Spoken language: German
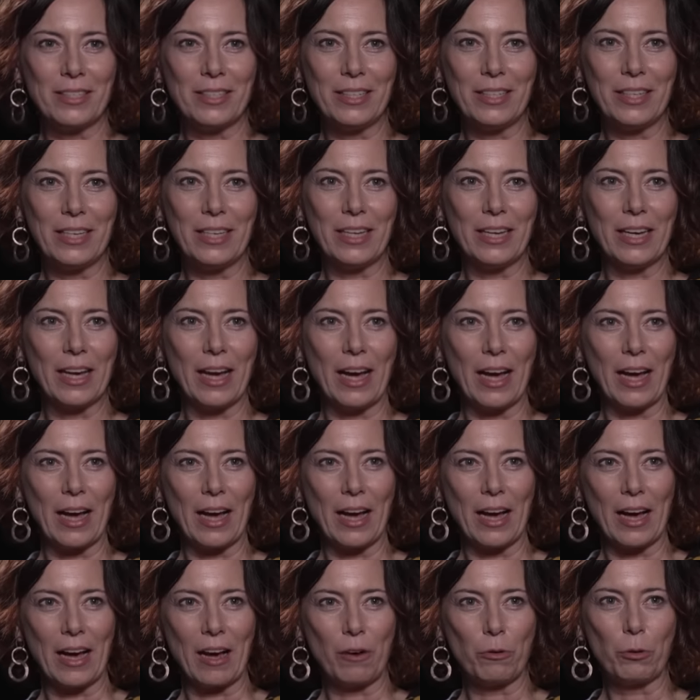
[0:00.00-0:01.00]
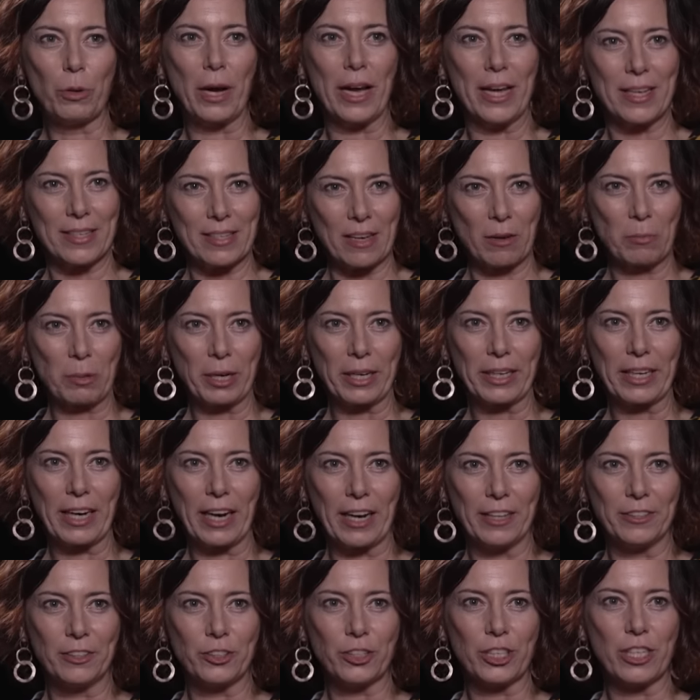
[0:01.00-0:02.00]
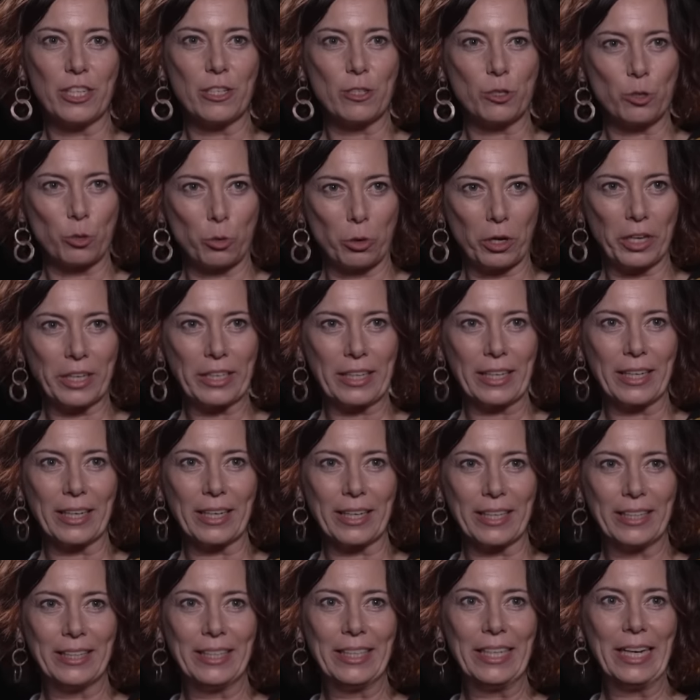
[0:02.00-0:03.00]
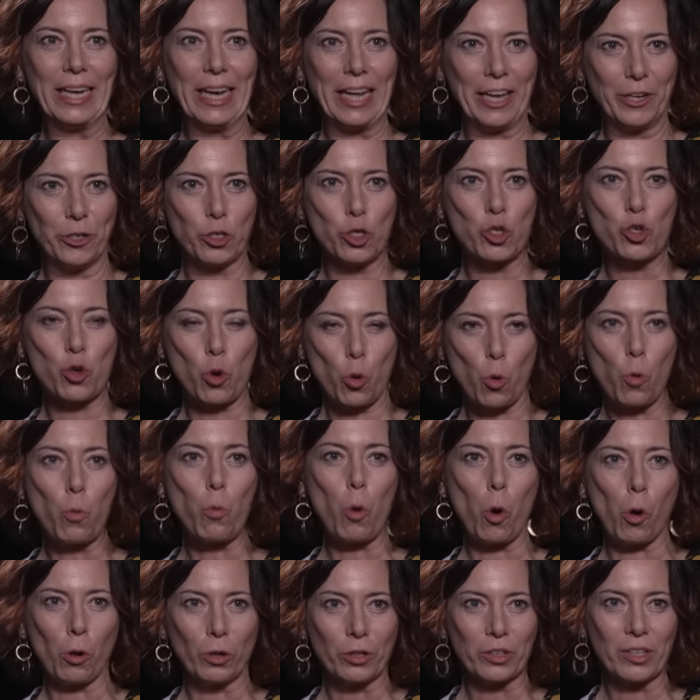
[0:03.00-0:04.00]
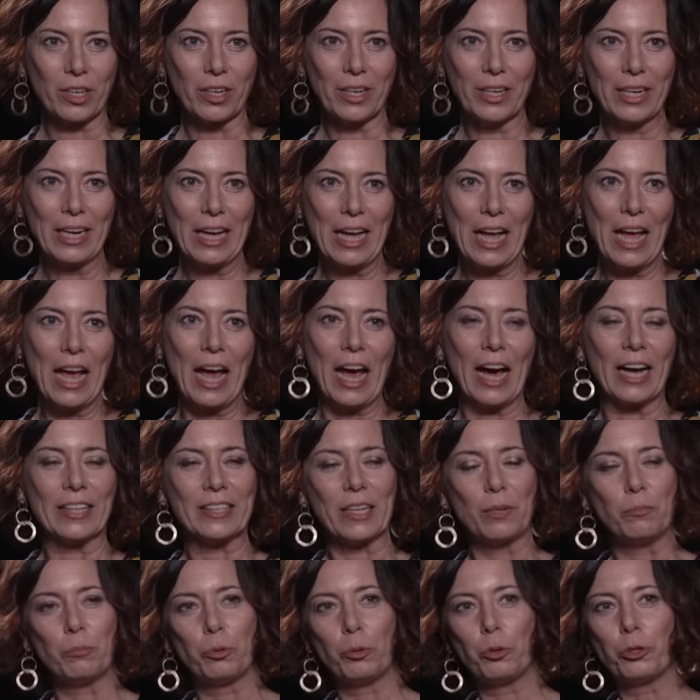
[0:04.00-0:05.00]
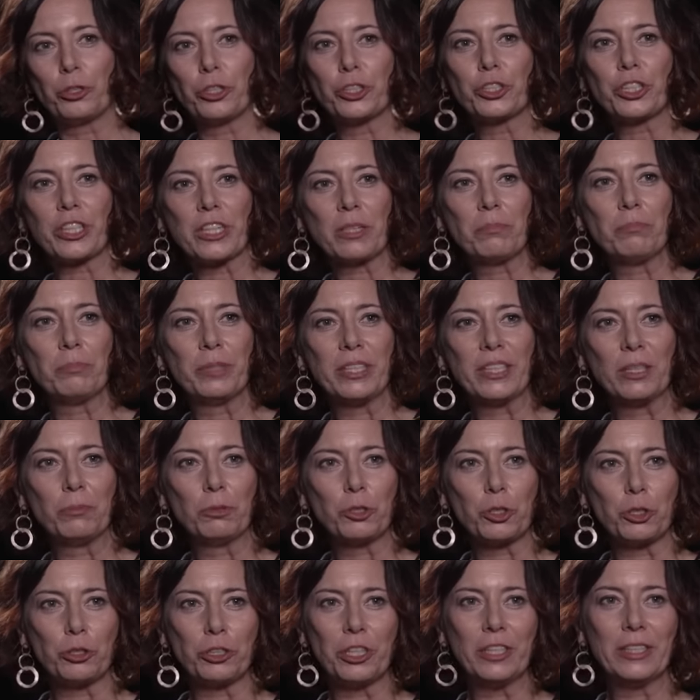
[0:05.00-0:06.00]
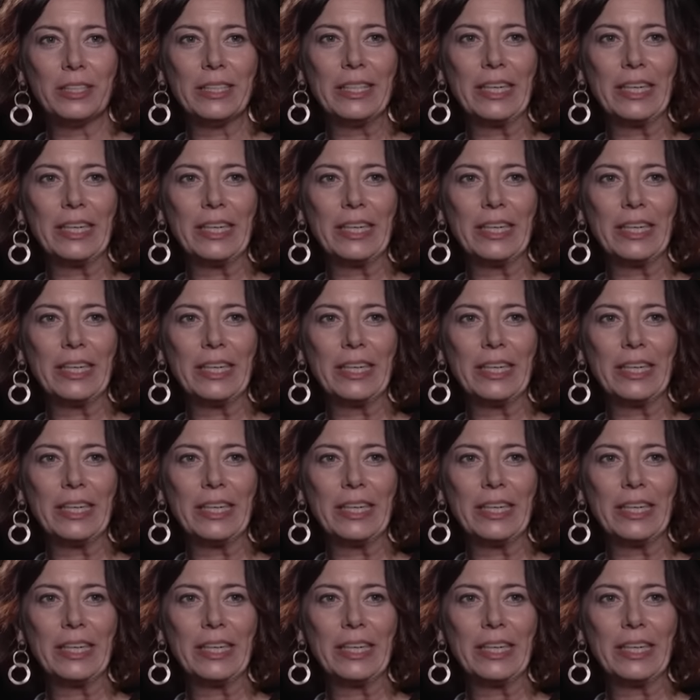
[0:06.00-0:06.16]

Die äh, US-amerikanische Historikerin Elaine Showalter hat ein Buch geschrieben mit dem schönen